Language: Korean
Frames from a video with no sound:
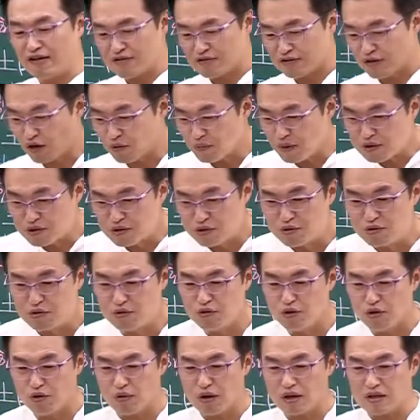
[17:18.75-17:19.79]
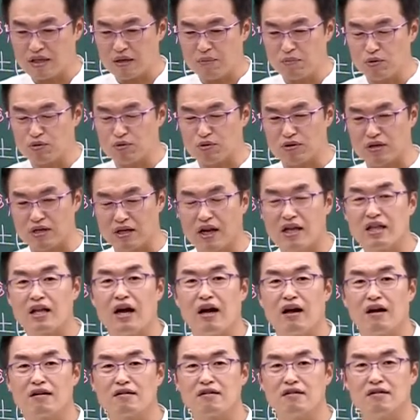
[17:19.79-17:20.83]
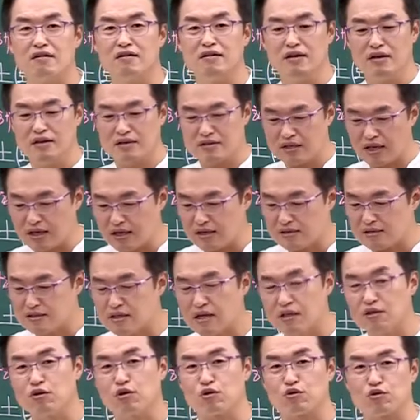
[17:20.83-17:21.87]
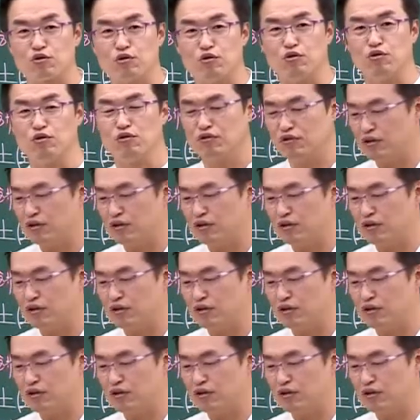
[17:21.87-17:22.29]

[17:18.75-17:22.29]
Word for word: 자그마치고 횡단보도길 하나, 그 색깔 칠하는 것도,